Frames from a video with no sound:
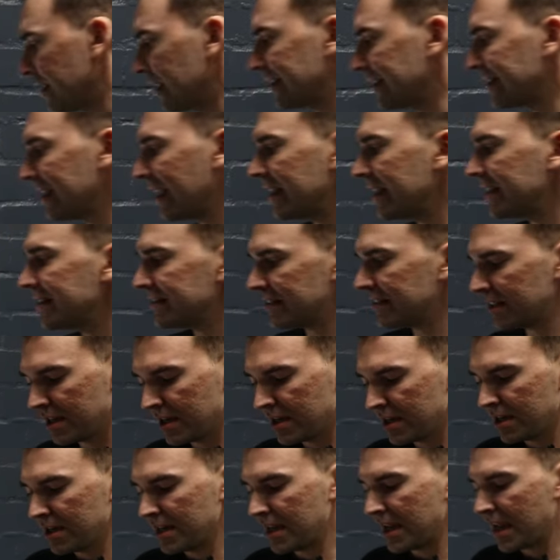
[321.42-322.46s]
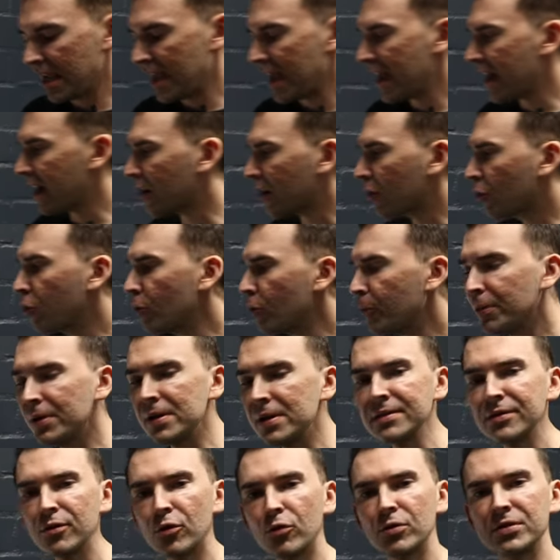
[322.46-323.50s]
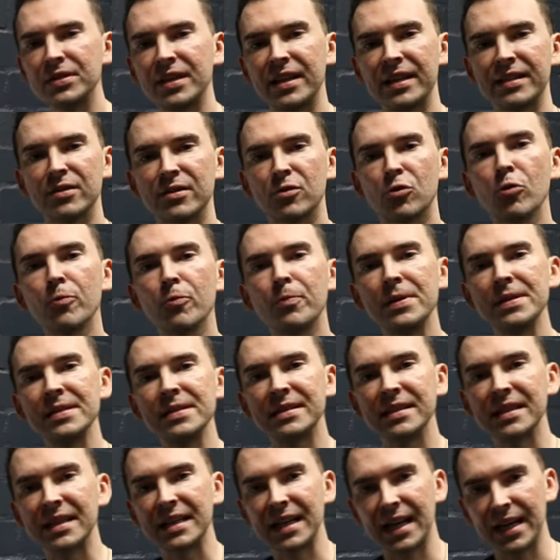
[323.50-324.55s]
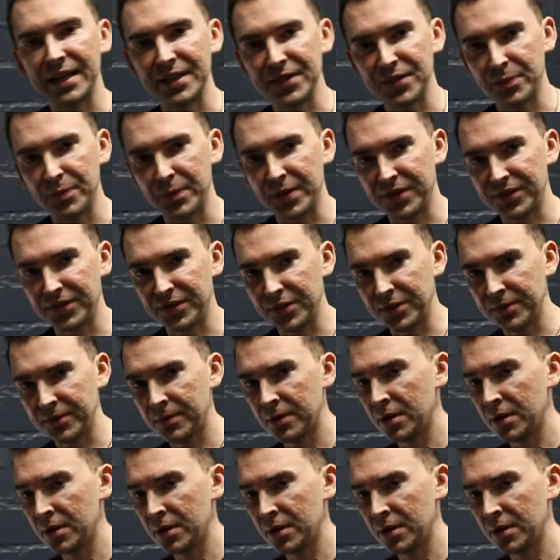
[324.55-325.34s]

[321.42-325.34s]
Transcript: Das heißt, er kuppelt und entkuppelt gleichmäßig.